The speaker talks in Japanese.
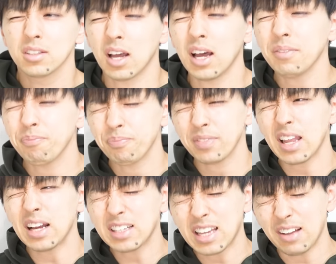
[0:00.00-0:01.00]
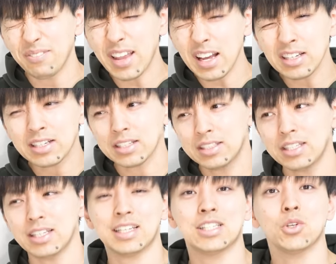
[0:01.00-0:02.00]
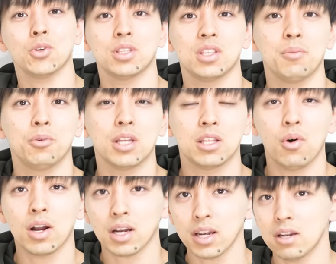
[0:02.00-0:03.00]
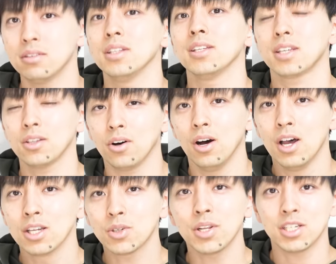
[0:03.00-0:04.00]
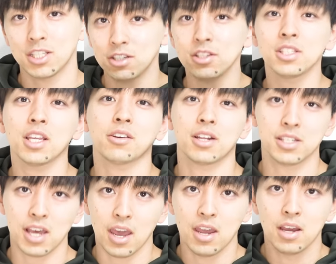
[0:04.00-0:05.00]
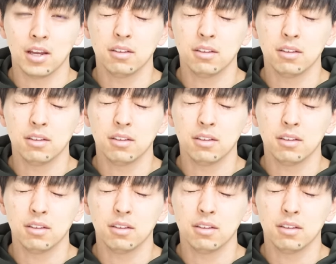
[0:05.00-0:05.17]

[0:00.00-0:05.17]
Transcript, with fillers: あ、なんか、なんか出てきそうって問題って分かれるんですけど、それ印つけてください。